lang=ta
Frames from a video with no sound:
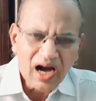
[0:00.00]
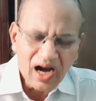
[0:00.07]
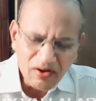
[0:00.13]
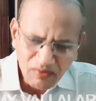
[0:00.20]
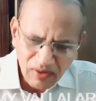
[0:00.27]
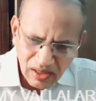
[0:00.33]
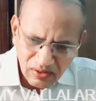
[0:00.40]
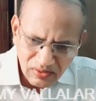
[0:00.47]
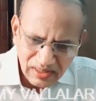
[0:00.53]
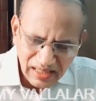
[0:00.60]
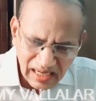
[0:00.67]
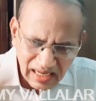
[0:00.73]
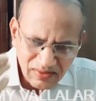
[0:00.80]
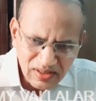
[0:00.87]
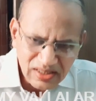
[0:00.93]
அவ்வளவும்
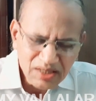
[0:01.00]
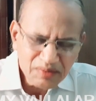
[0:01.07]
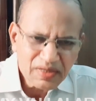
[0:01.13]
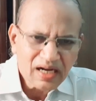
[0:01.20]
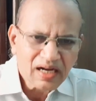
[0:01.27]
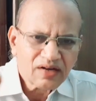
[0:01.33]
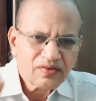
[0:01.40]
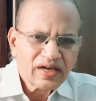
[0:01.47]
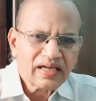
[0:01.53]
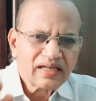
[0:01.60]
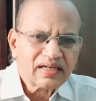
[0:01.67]
இலவசமாகவே